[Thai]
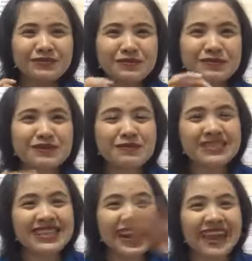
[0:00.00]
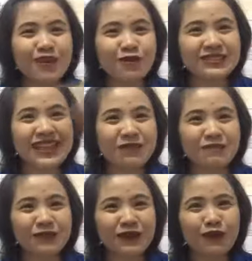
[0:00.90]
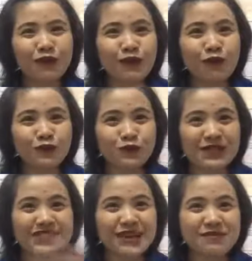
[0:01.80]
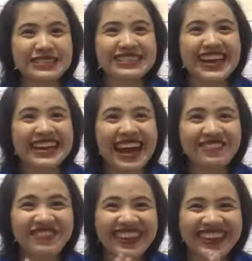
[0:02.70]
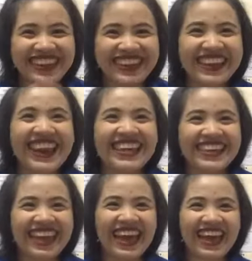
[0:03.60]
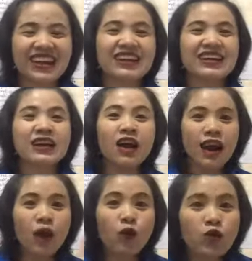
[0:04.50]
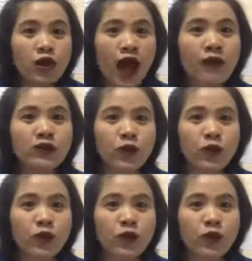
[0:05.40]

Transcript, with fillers: มันมันจะไหลลงต่ำลงลงสู่ที่ต่ำเหมือนสายน้ำนี่อะไรอย่างเงี้ยเออแล้วคุณก็เอาอีตัว